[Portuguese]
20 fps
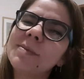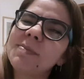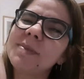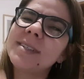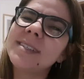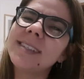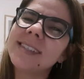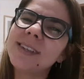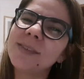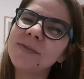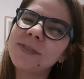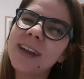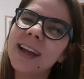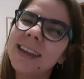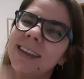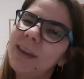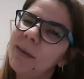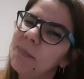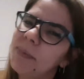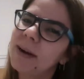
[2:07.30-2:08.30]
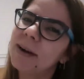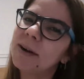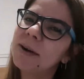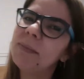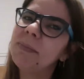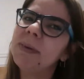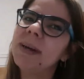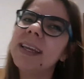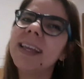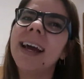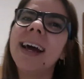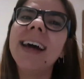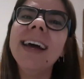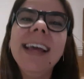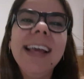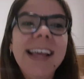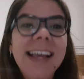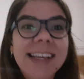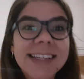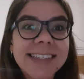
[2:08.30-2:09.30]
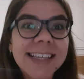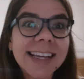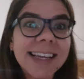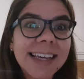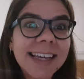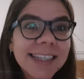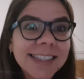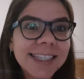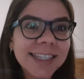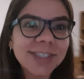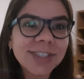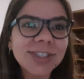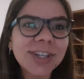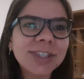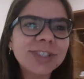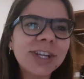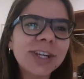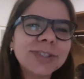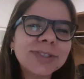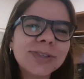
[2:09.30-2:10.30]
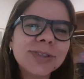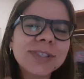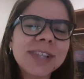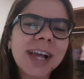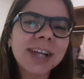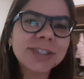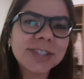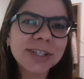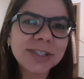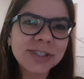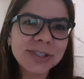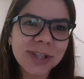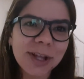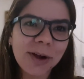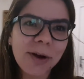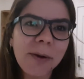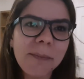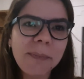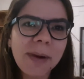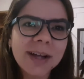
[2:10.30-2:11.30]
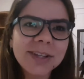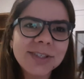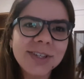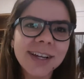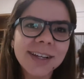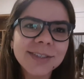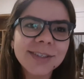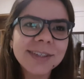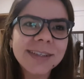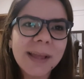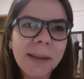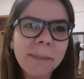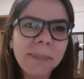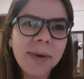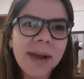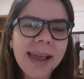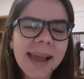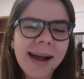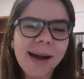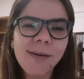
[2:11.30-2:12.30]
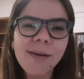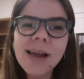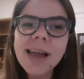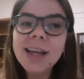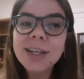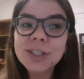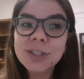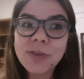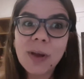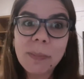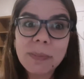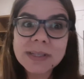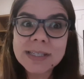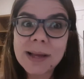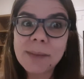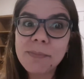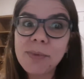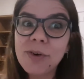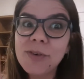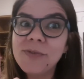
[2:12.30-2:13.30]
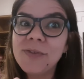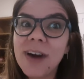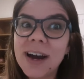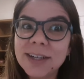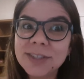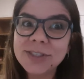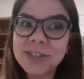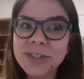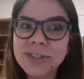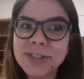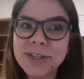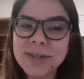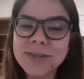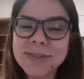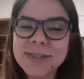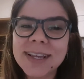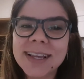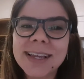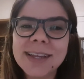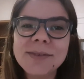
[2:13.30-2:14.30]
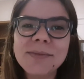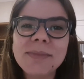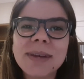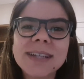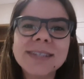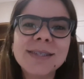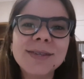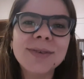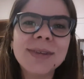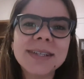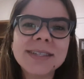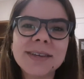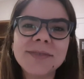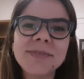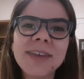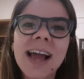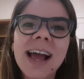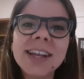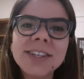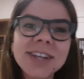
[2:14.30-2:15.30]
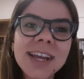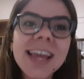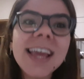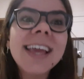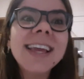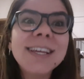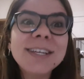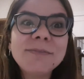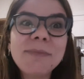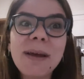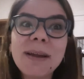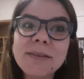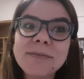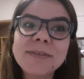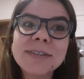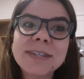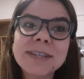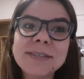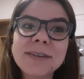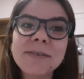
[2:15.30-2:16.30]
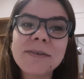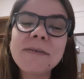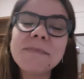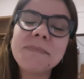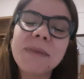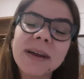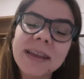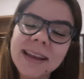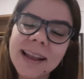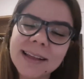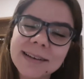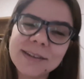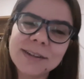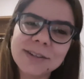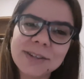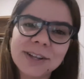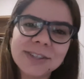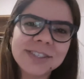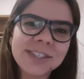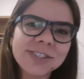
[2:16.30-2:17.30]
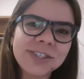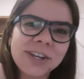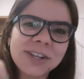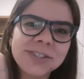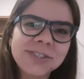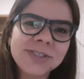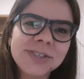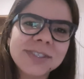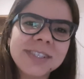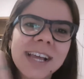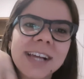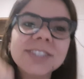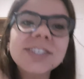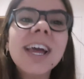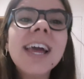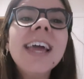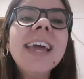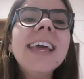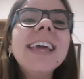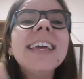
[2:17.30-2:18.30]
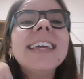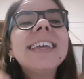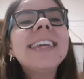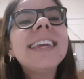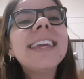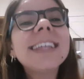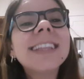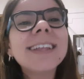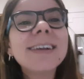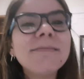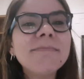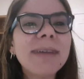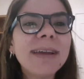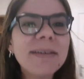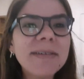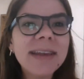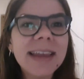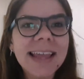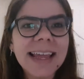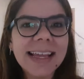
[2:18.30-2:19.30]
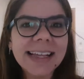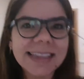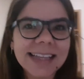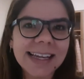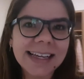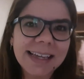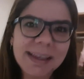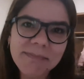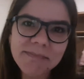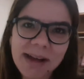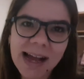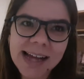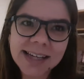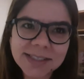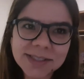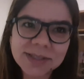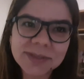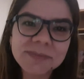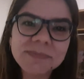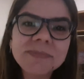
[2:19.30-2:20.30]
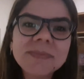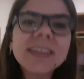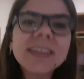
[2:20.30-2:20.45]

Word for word: precisa ficar aqui para acompanhar e seguir a gente nas redes sociais que a gente está compartilhando em tempo real. A gente vai passar por vários destinos aqui no Brasil nessa viagem e espero que vocês acompanhem lá nas nossas redes sociais que também o link está aqui embaixo.